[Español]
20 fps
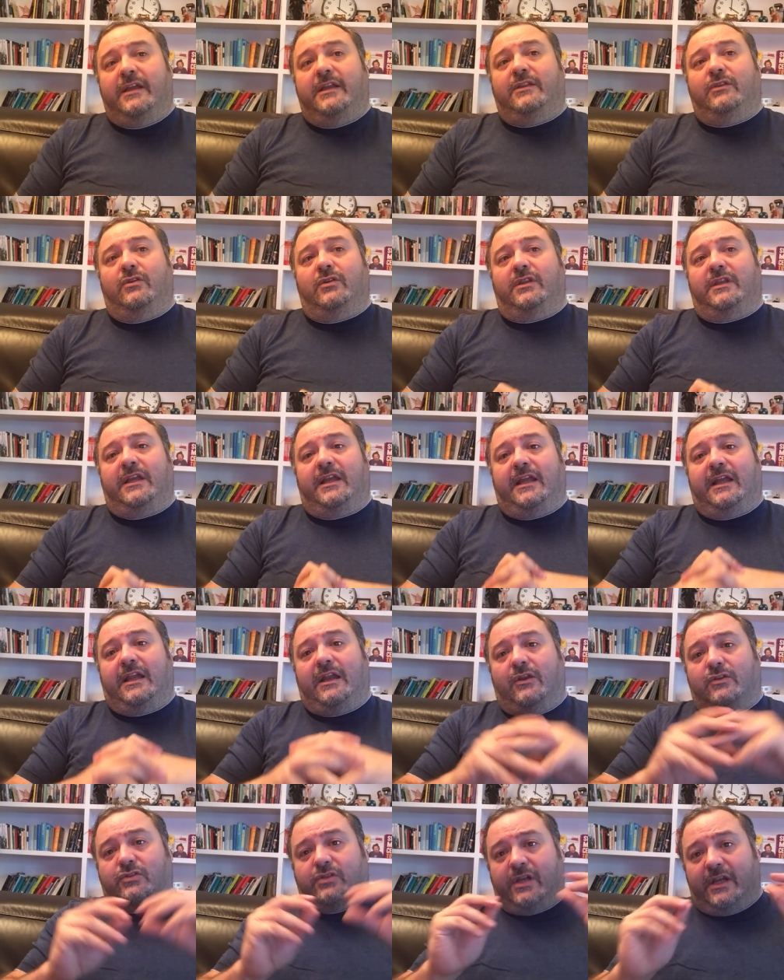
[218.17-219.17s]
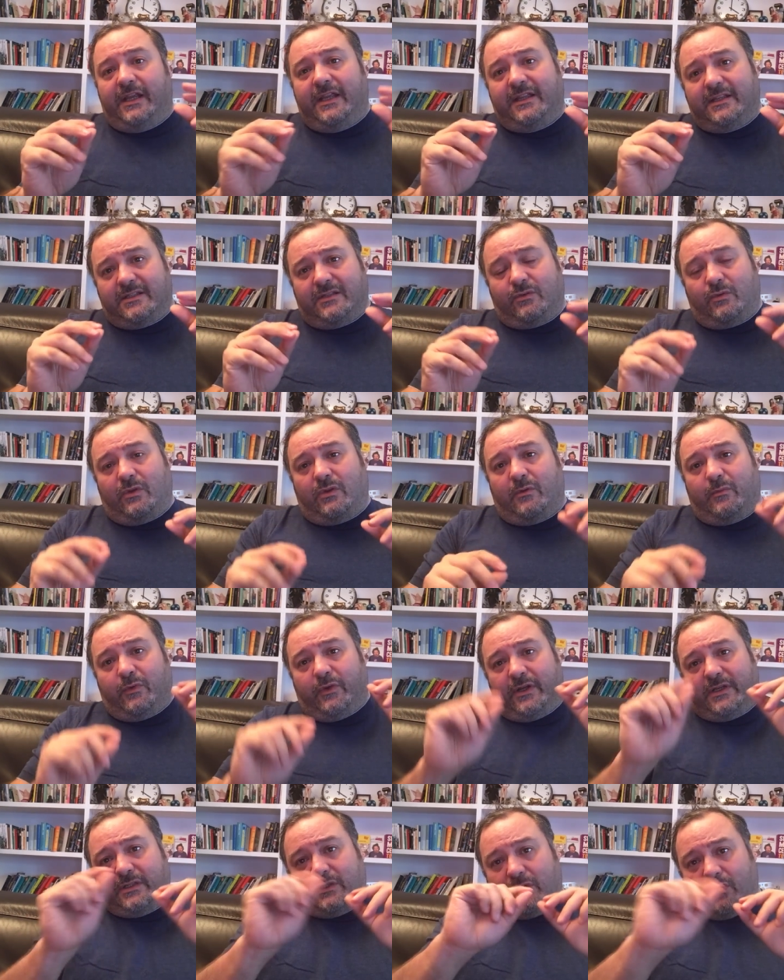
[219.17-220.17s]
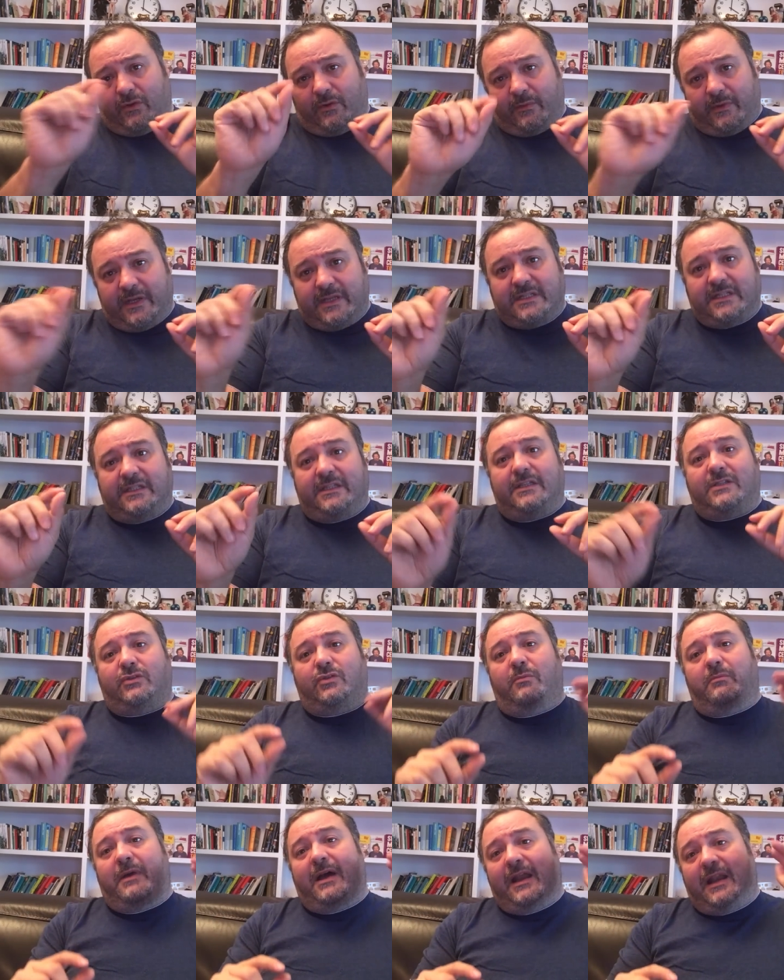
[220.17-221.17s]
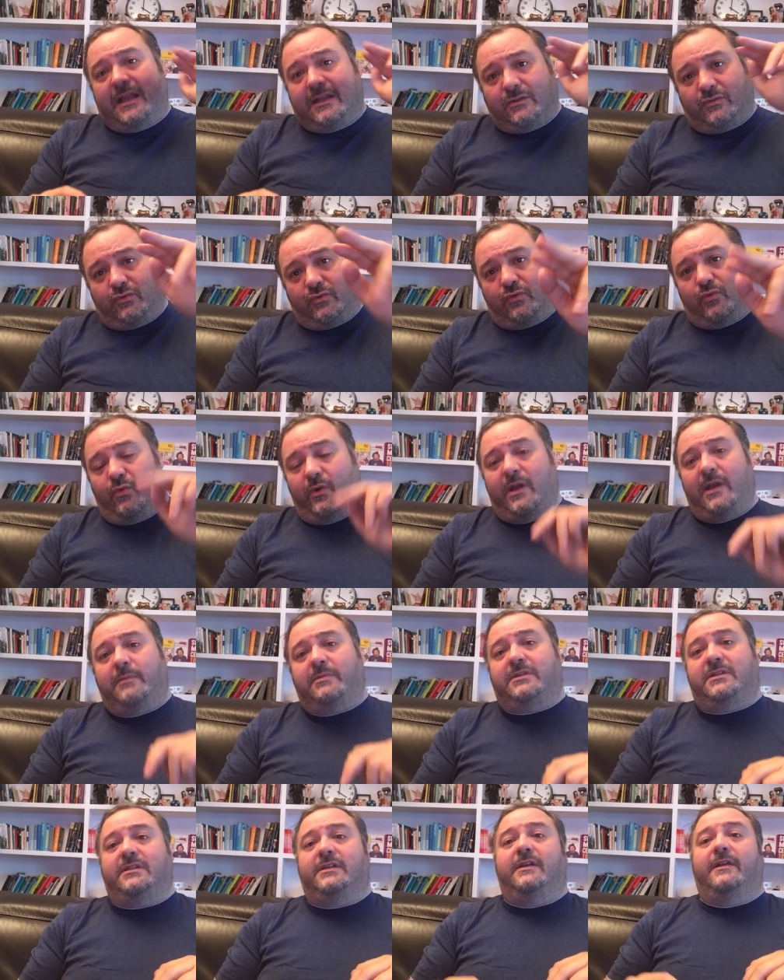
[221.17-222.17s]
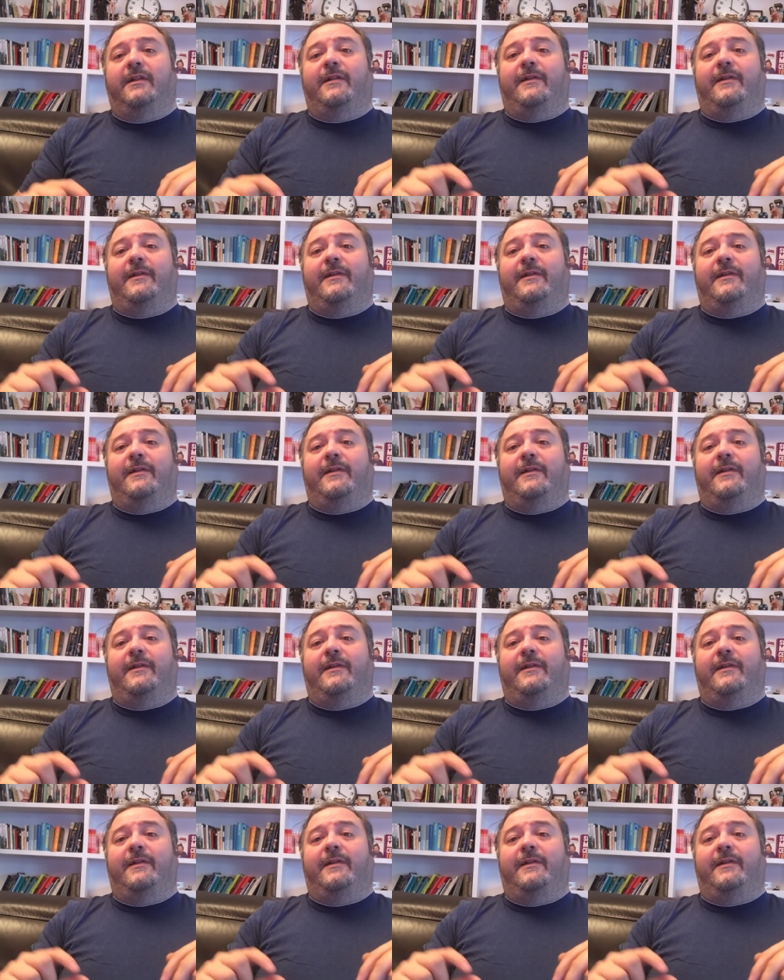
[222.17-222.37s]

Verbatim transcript: donde los links cuando pones torben en ese texto van a sus webs.